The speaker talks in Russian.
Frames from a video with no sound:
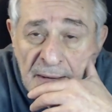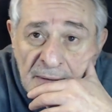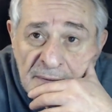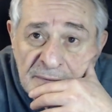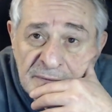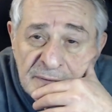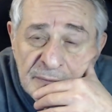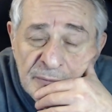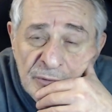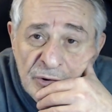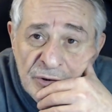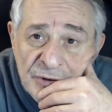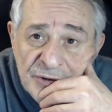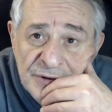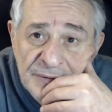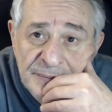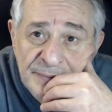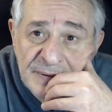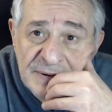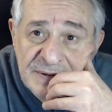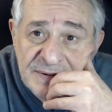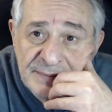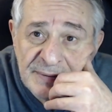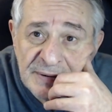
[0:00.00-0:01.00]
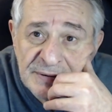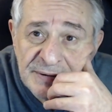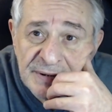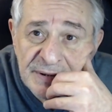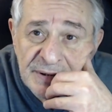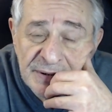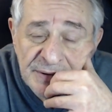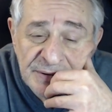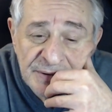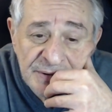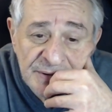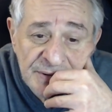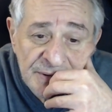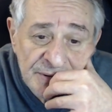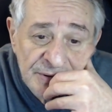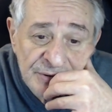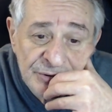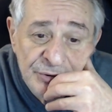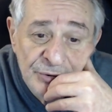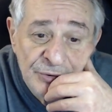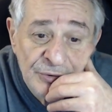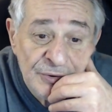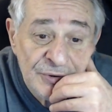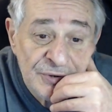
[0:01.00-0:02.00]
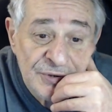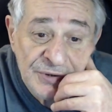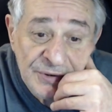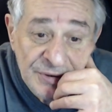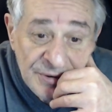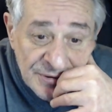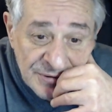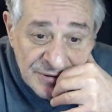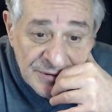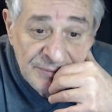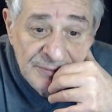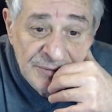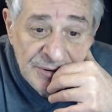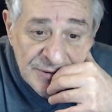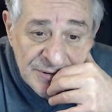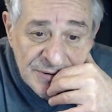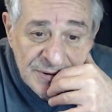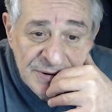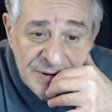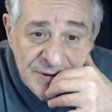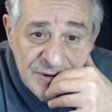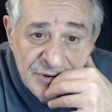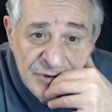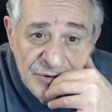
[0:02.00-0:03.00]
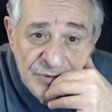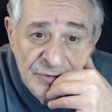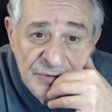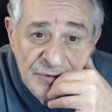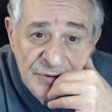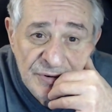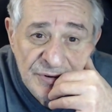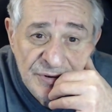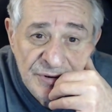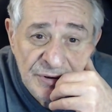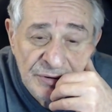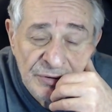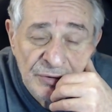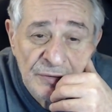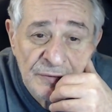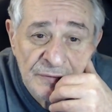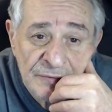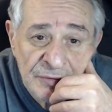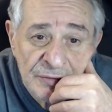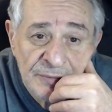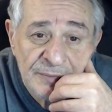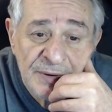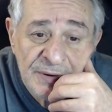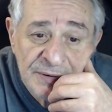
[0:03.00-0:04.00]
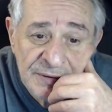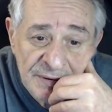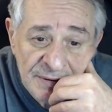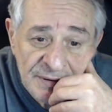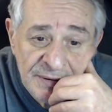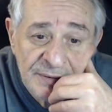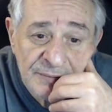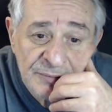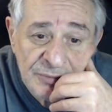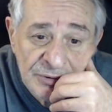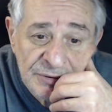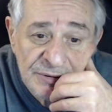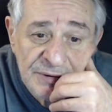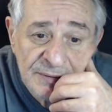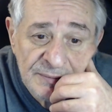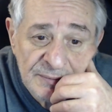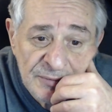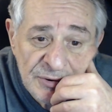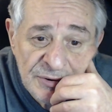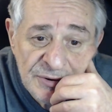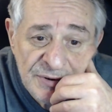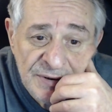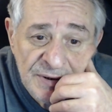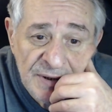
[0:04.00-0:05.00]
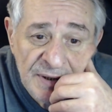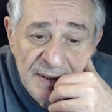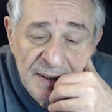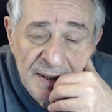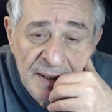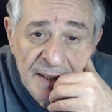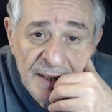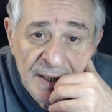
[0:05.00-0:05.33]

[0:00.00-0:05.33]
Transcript: вы можете посмотреть, э, кто очень этим интересуется, новые модели работы мозга